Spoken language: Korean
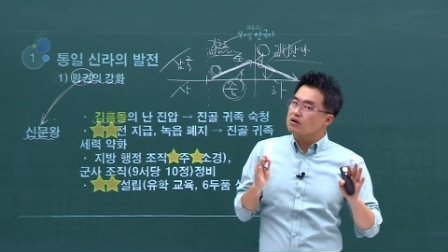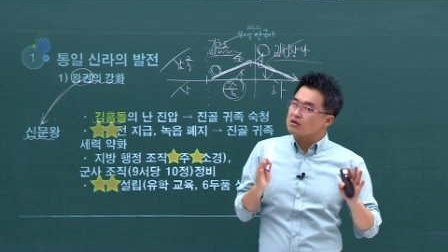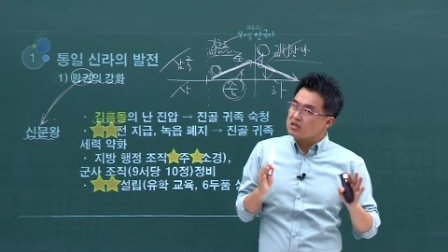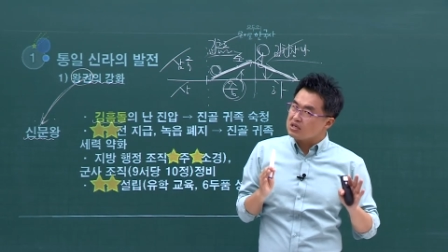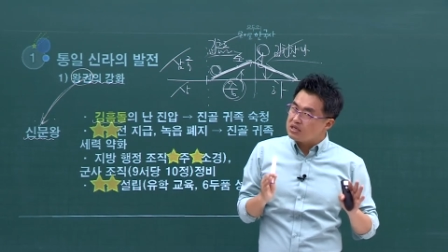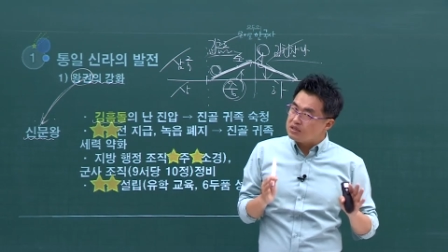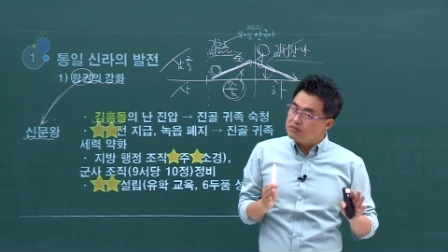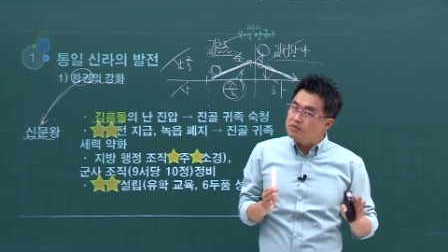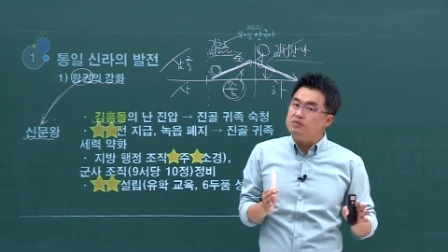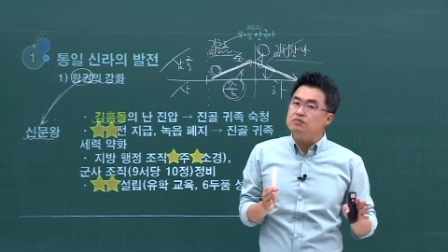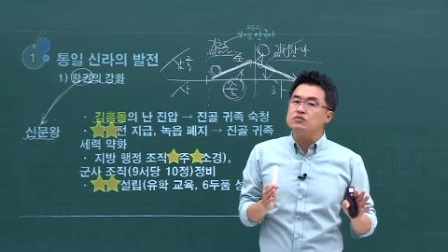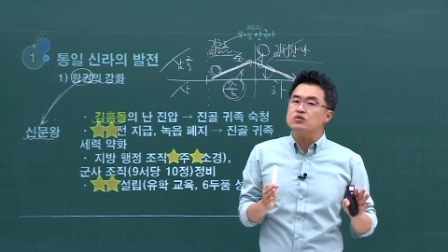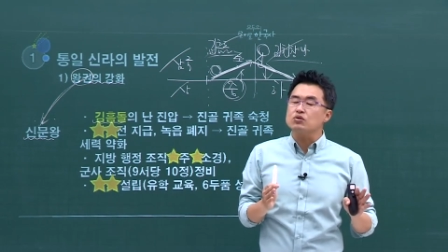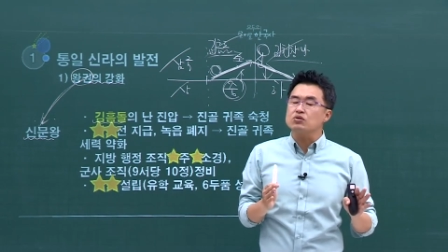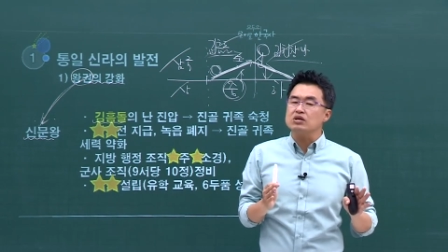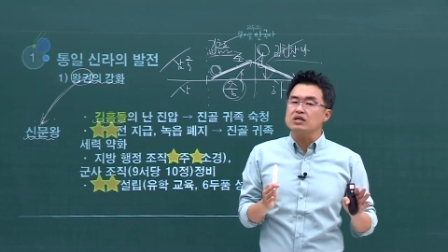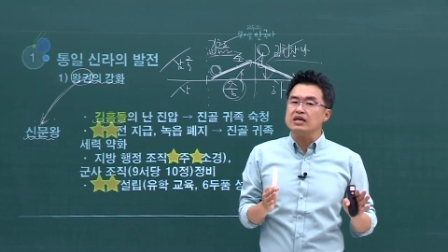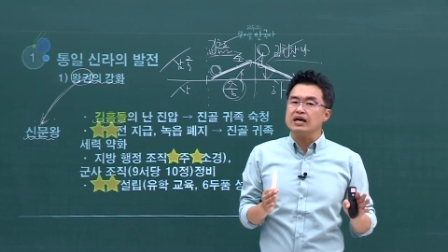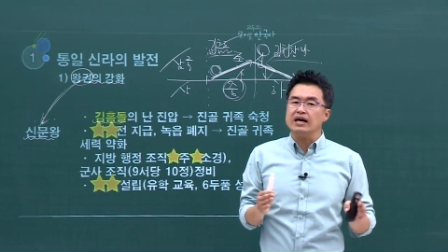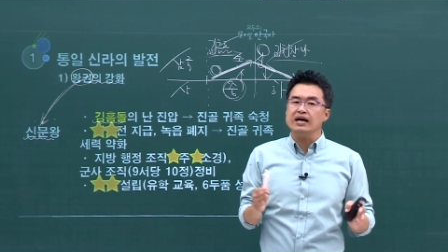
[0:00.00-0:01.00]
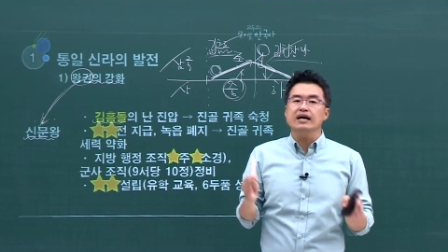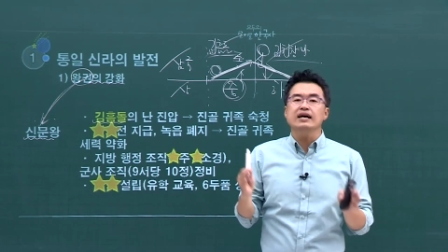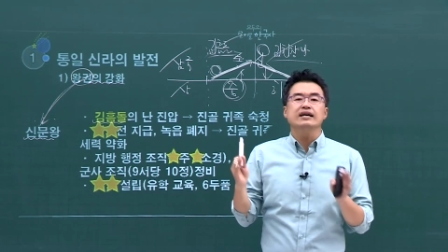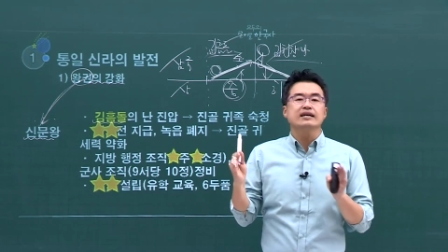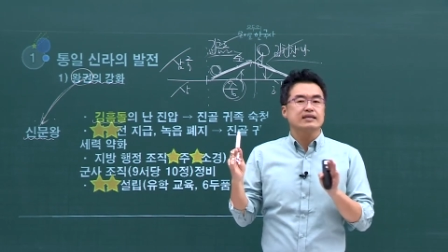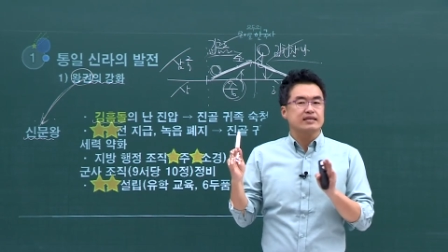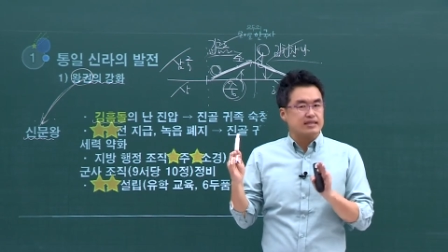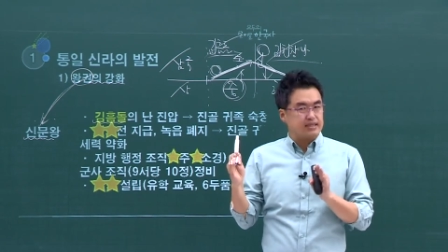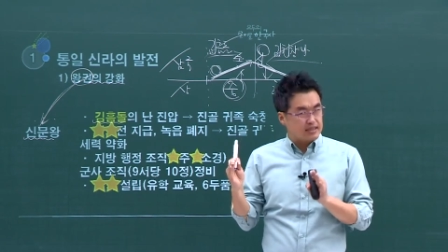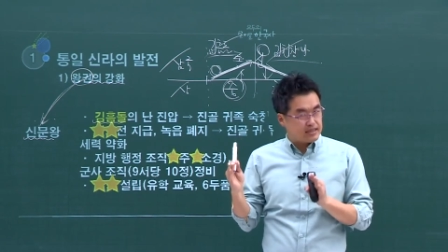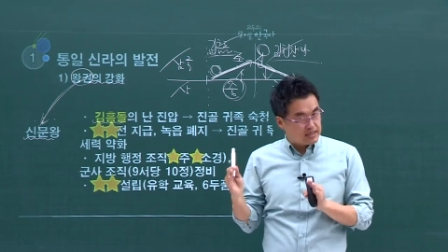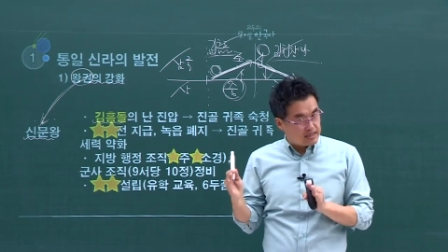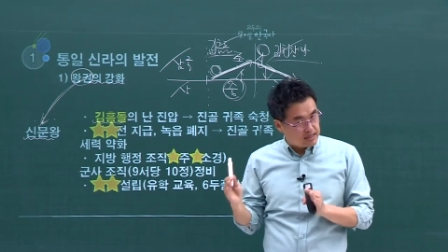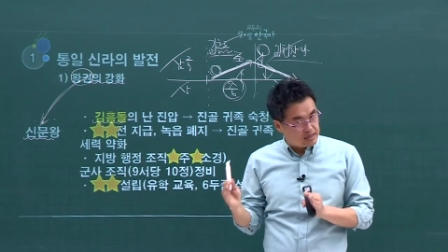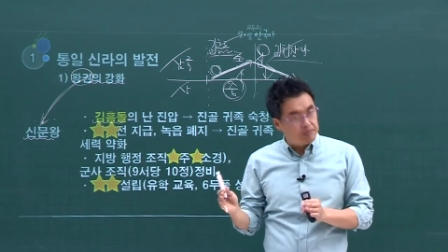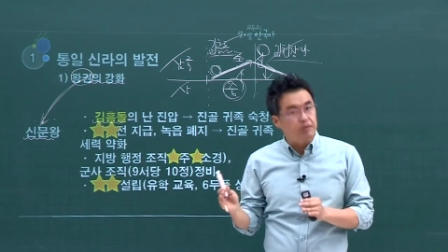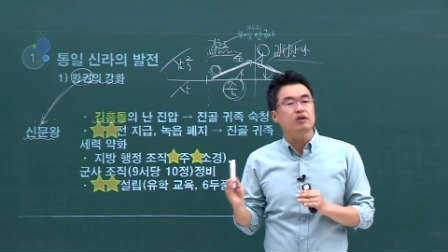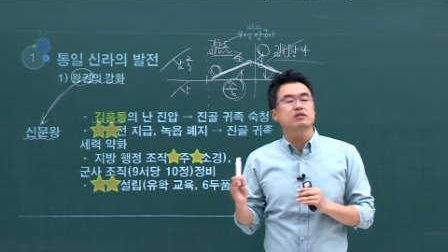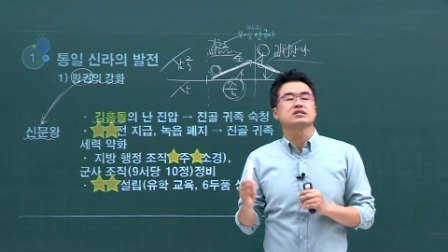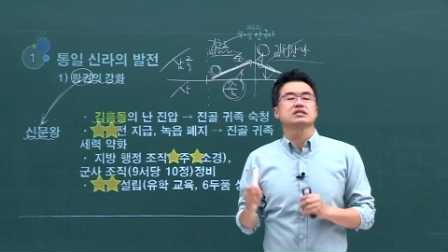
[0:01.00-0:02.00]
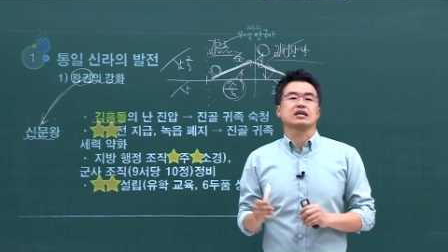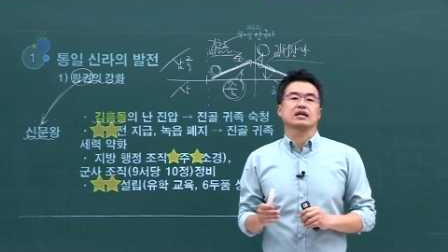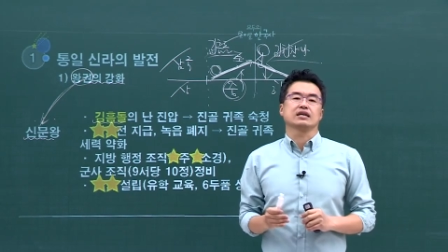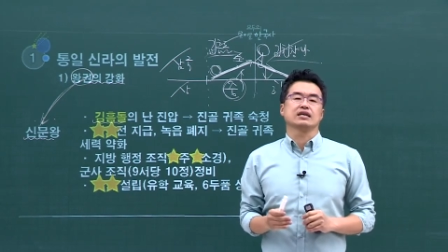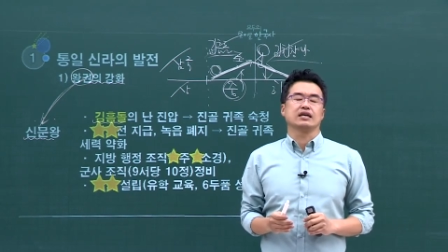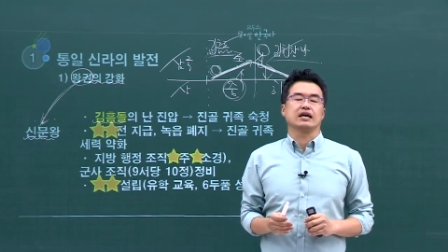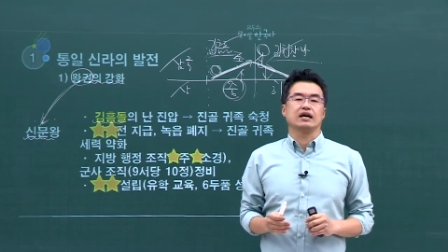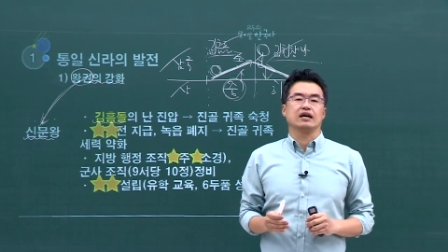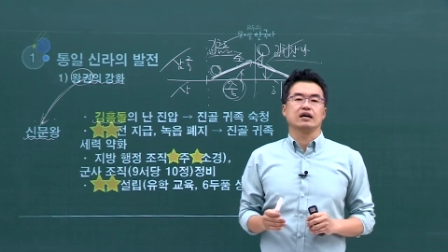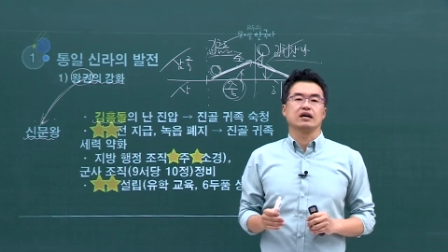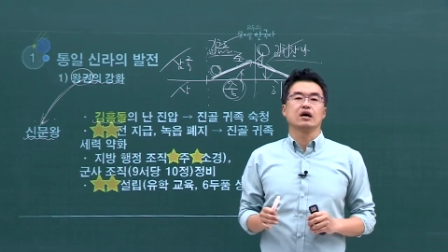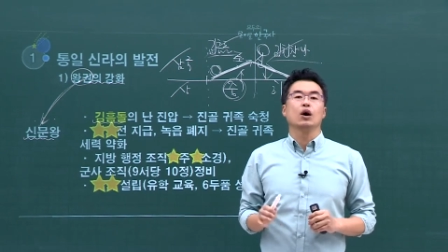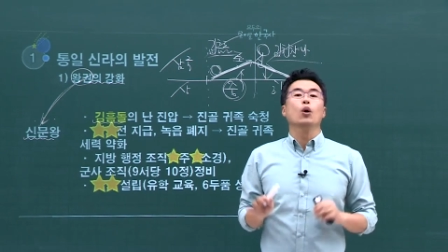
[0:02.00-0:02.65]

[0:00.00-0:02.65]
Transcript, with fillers: 김음돌이냐 김원창이냐.